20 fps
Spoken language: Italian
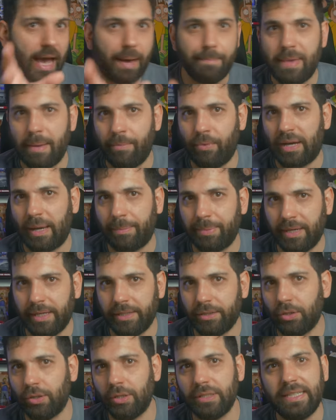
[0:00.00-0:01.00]
abbiamo
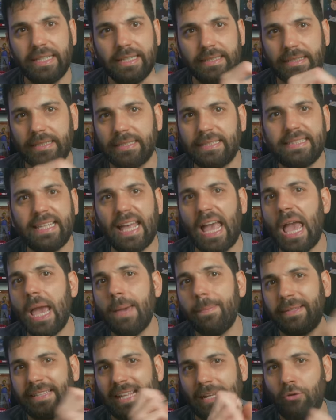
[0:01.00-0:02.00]
capito, i
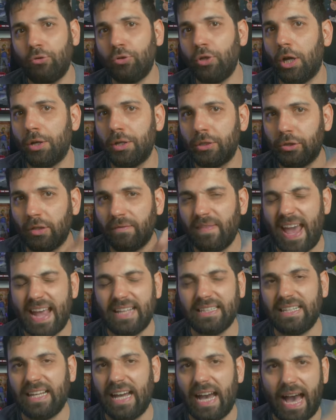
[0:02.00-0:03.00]
sistemi dell'Unione
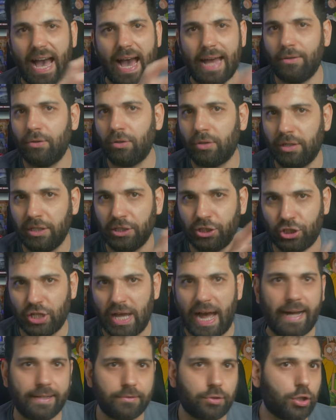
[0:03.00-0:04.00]
Sovietica hanno
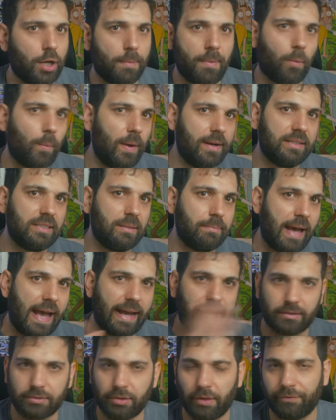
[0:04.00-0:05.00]
glitchato come quelli di
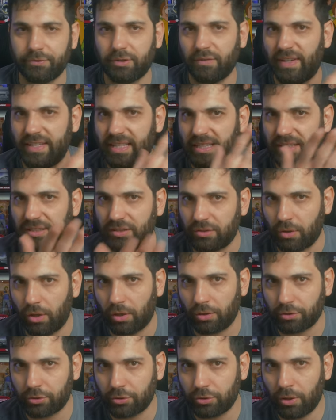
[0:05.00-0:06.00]
Microsoft venerdì
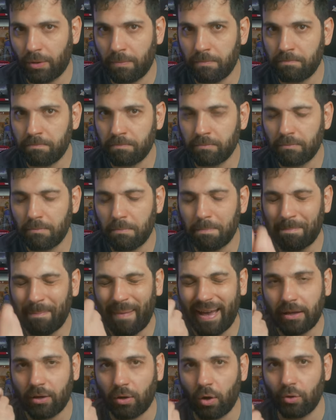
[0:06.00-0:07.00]
scorso.
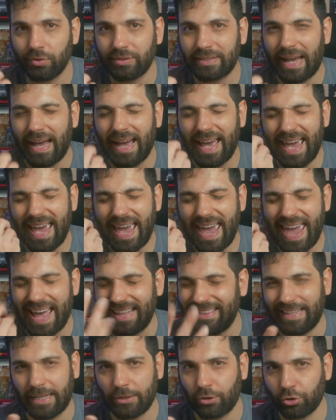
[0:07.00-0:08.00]
Ma cosa è
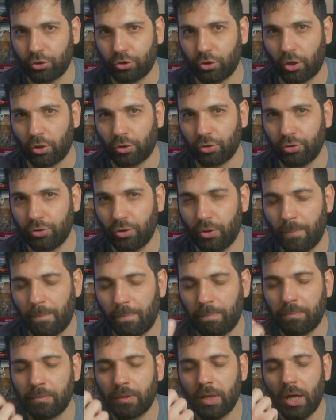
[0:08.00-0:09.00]
andato storto?
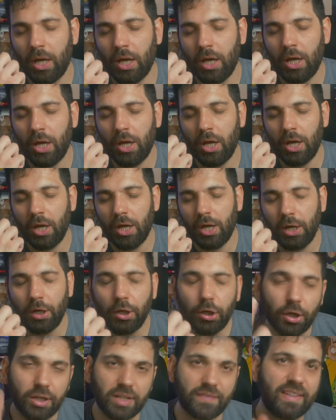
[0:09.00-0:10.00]

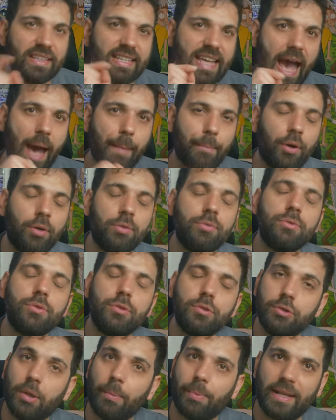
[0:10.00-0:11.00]
Lo rivediamo
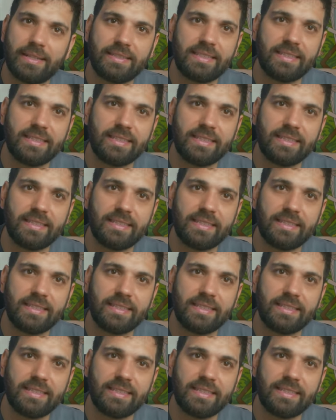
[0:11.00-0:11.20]
dopo la